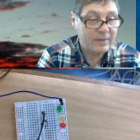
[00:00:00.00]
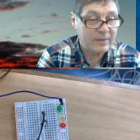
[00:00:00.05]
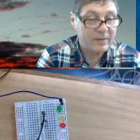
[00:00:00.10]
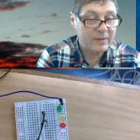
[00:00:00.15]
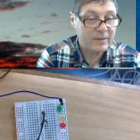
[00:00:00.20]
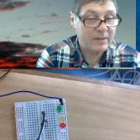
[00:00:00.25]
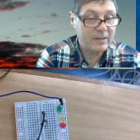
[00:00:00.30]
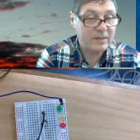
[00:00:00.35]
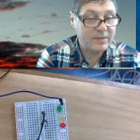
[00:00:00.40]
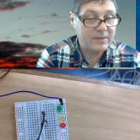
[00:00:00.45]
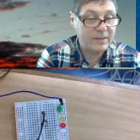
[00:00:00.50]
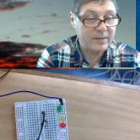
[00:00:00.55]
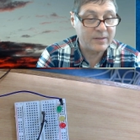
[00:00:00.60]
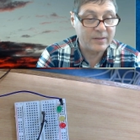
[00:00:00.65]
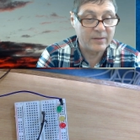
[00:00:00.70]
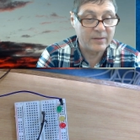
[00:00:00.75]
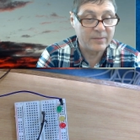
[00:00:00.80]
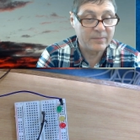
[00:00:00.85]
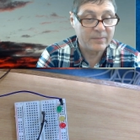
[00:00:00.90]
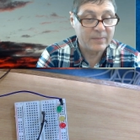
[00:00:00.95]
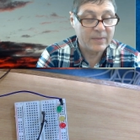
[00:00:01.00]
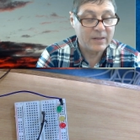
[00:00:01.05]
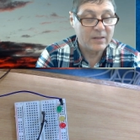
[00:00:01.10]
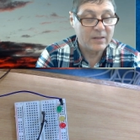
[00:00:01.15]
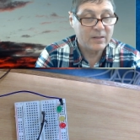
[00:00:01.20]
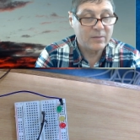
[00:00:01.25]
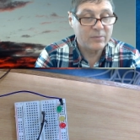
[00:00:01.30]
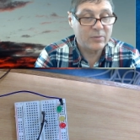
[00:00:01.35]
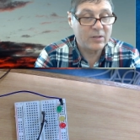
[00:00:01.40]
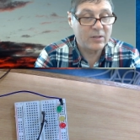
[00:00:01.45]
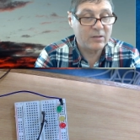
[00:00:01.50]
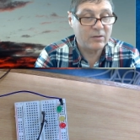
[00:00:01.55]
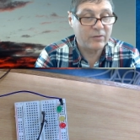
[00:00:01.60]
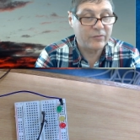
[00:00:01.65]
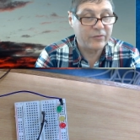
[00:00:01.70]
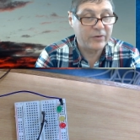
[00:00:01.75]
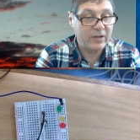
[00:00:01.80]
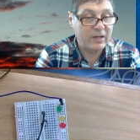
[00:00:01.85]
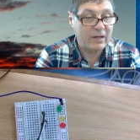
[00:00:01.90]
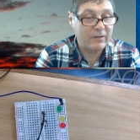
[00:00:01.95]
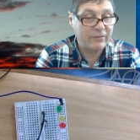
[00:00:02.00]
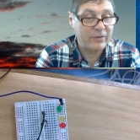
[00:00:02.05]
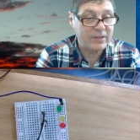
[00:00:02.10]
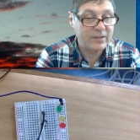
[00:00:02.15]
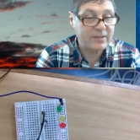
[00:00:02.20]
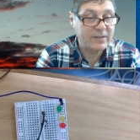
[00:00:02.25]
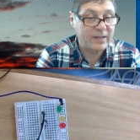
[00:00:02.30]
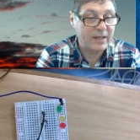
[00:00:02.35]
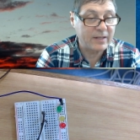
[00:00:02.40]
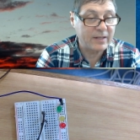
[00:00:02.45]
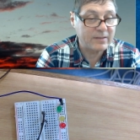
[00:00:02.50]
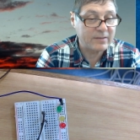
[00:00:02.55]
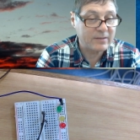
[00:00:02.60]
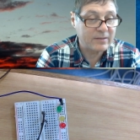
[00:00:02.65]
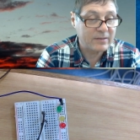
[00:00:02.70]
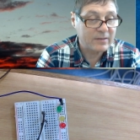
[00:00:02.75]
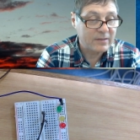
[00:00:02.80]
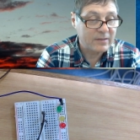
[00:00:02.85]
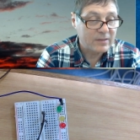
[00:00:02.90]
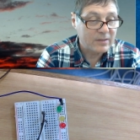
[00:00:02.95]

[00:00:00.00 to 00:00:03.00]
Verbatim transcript: Elle s'éteint. Puis enfin, la 27.